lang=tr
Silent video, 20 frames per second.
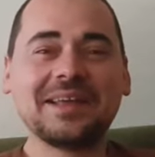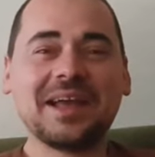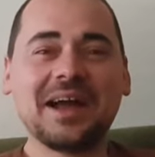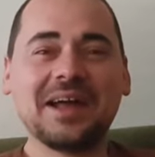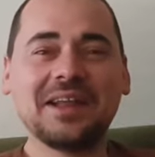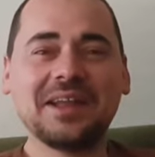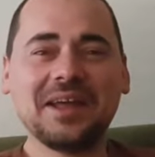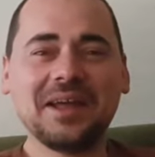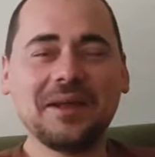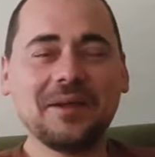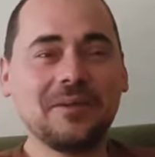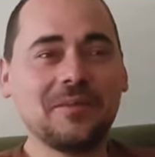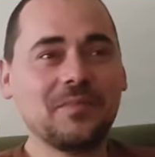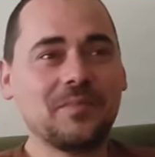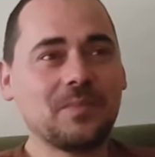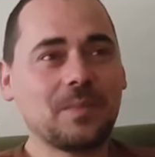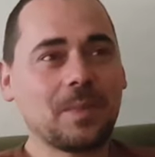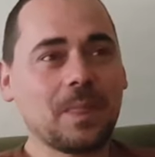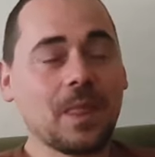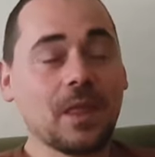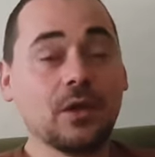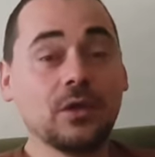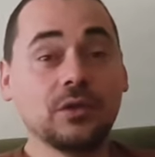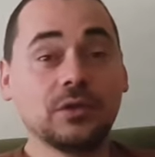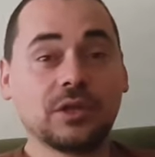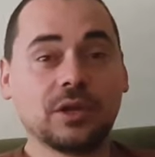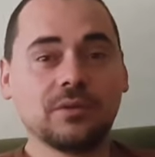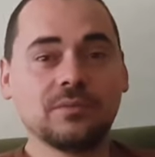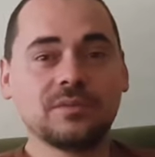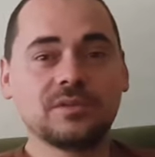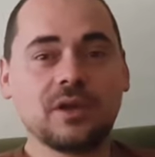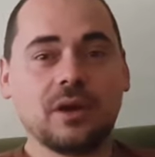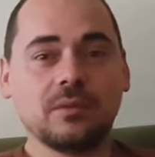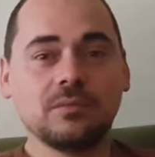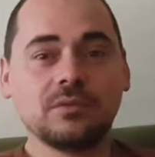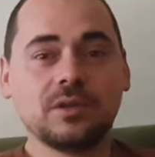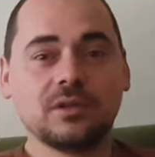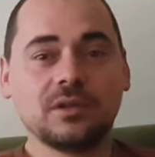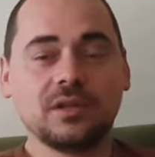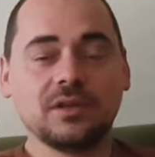yani Tabii biz
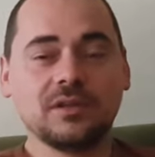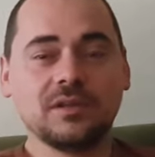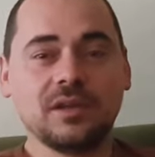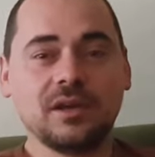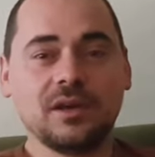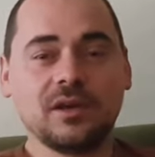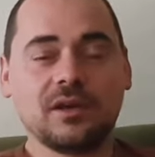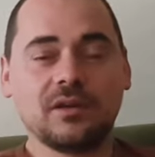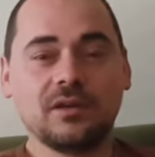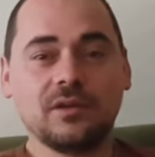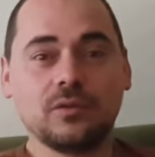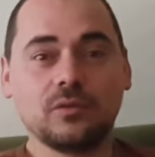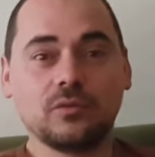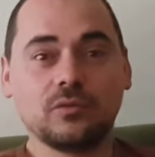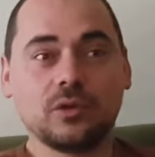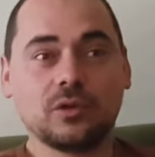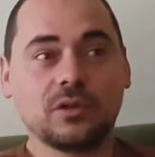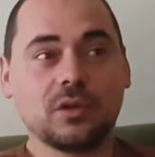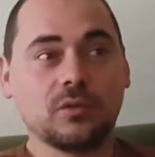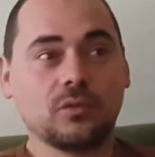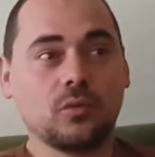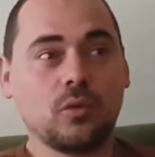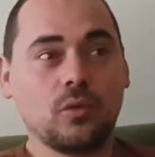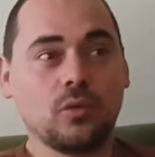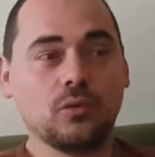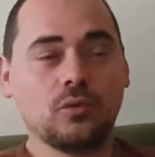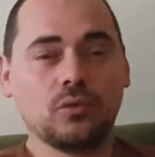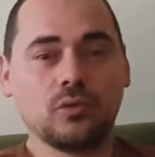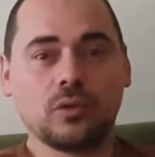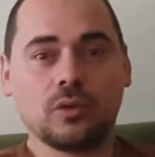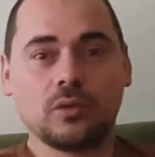abi neden ya hani neden ne oldu?